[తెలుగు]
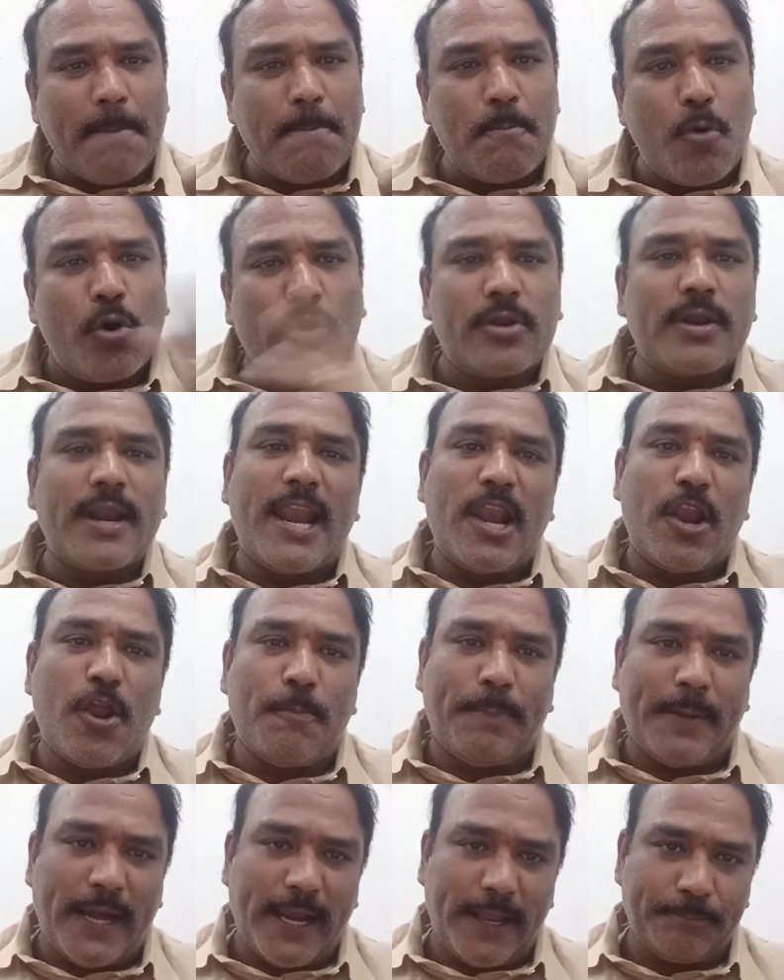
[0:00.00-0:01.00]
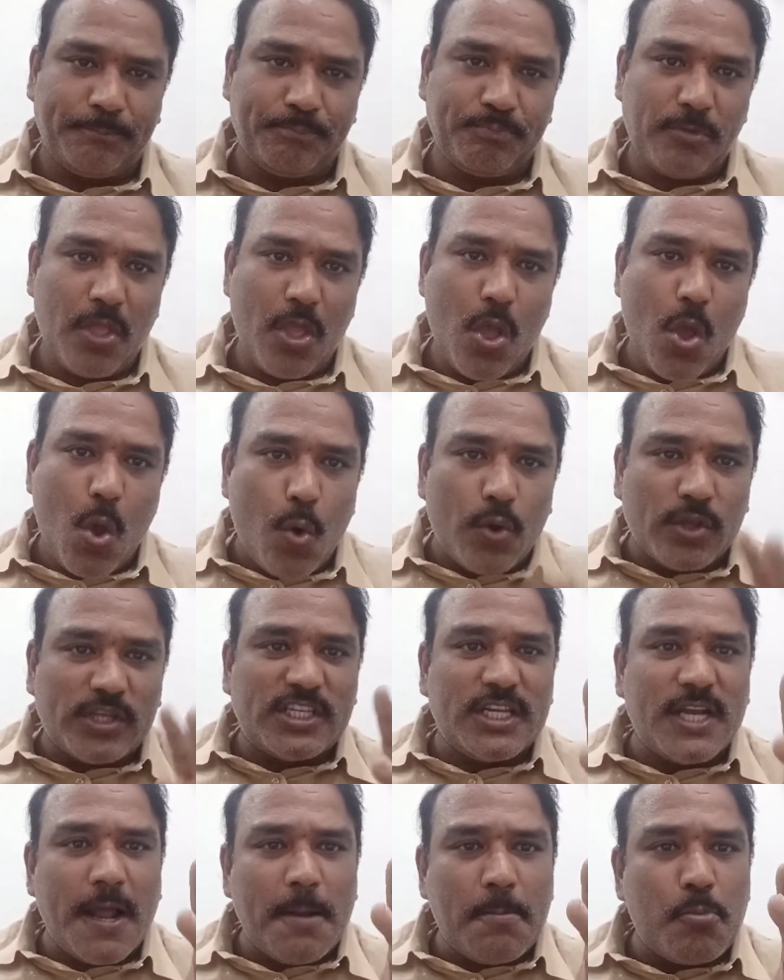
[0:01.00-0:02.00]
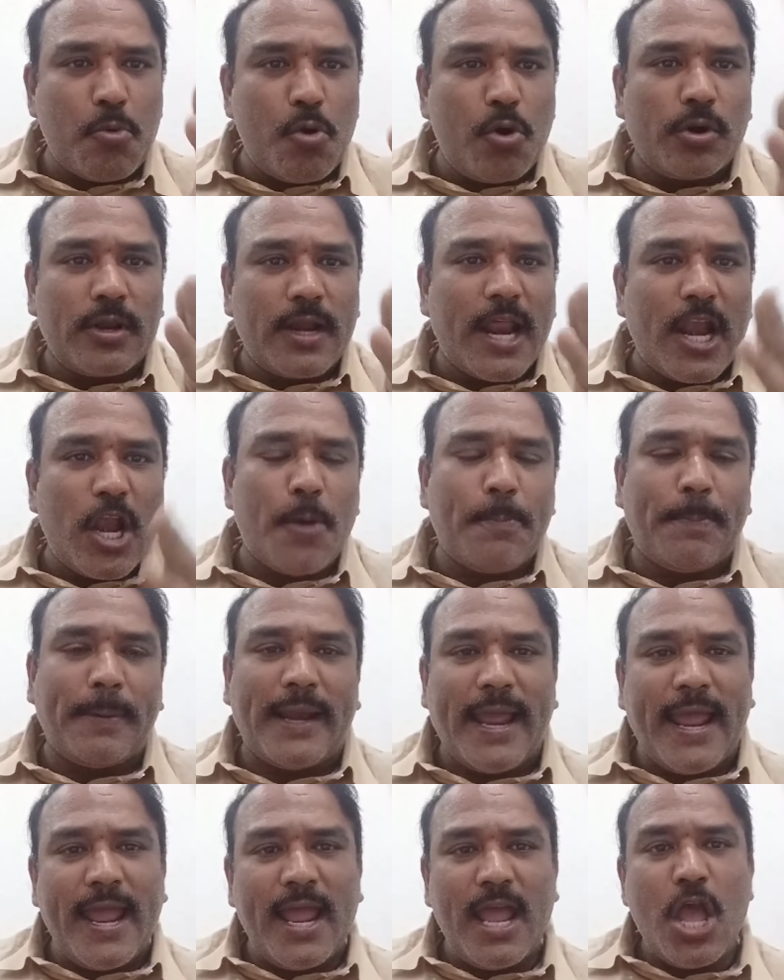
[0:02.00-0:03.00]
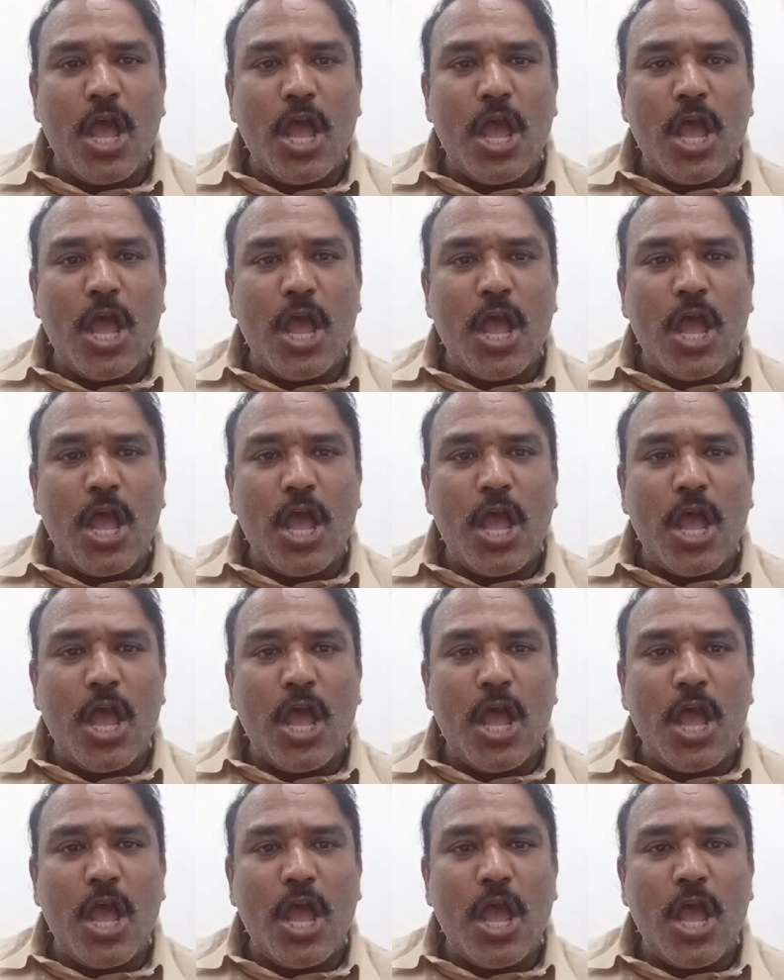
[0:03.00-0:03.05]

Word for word: మూడు నెలల లోపలే వచ్చిన మూడు నెలల లోపలే